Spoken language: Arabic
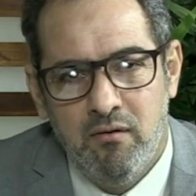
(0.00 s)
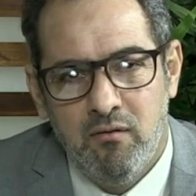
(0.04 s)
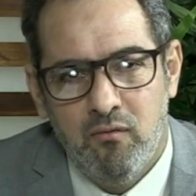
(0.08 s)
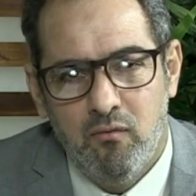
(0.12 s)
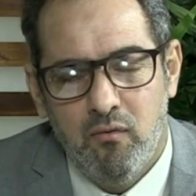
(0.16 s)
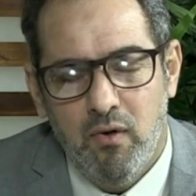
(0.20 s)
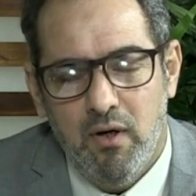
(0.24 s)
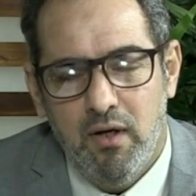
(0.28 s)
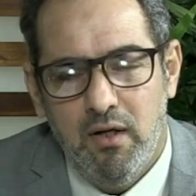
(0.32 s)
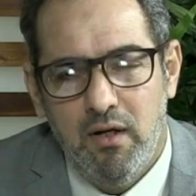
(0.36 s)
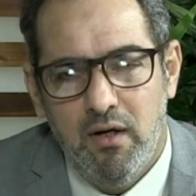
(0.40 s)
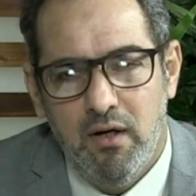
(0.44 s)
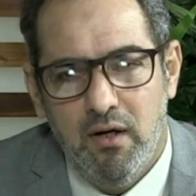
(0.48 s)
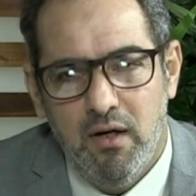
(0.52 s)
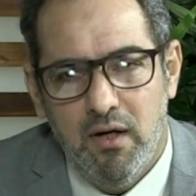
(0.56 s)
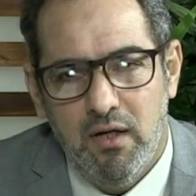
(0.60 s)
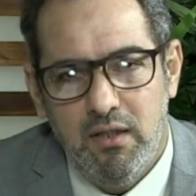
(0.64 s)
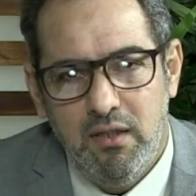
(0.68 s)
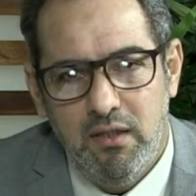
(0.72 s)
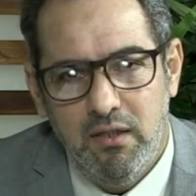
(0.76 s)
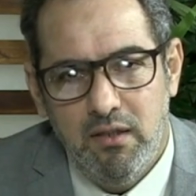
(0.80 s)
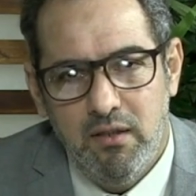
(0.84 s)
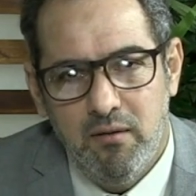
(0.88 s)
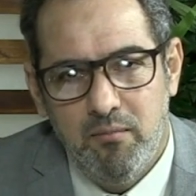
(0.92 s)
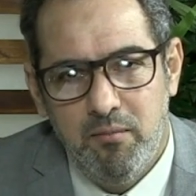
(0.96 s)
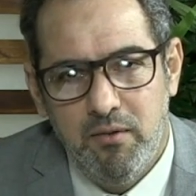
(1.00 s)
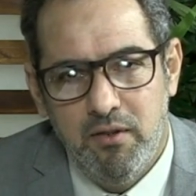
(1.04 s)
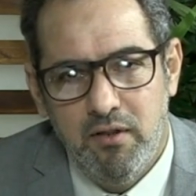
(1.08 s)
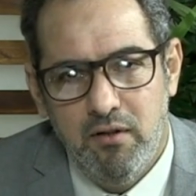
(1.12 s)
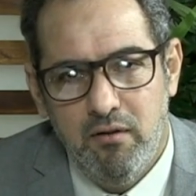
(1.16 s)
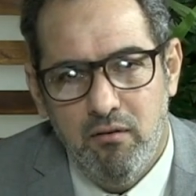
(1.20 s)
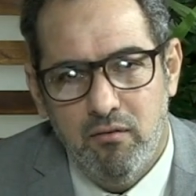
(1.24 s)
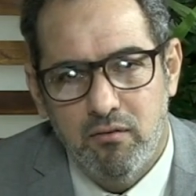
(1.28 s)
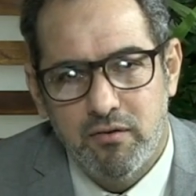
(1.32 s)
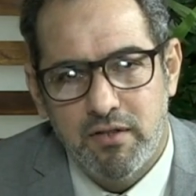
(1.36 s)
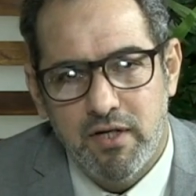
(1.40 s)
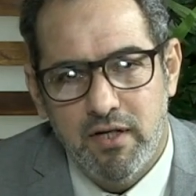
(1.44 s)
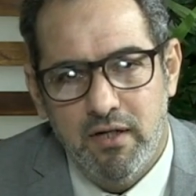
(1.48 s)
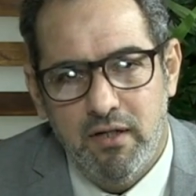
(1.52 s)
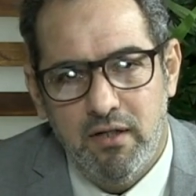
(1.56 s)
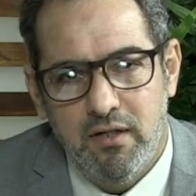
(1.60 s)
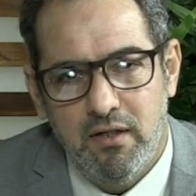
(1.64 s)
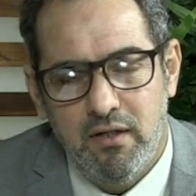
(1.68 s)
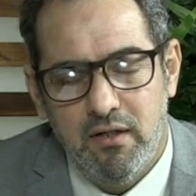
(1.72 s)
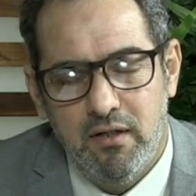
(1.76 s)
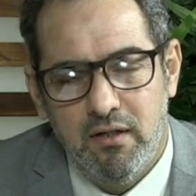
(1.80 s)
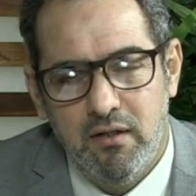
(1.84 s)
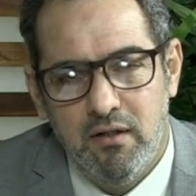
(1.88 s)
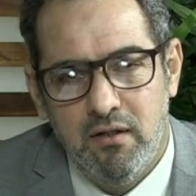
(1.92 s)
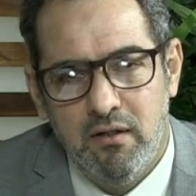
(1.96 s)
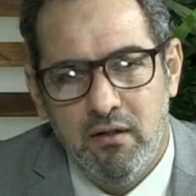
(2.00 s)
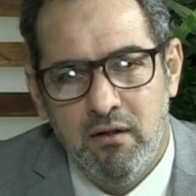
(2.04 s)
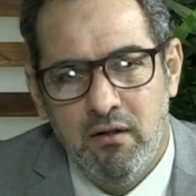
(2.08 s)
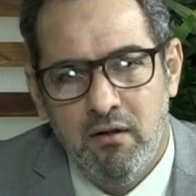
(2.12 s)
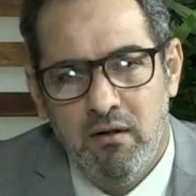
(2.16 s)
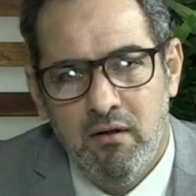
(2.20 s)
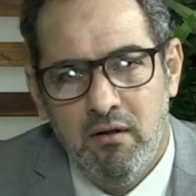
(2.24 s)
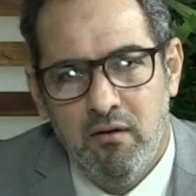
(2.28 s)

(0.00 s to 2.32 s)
وعلى علي بن الحسين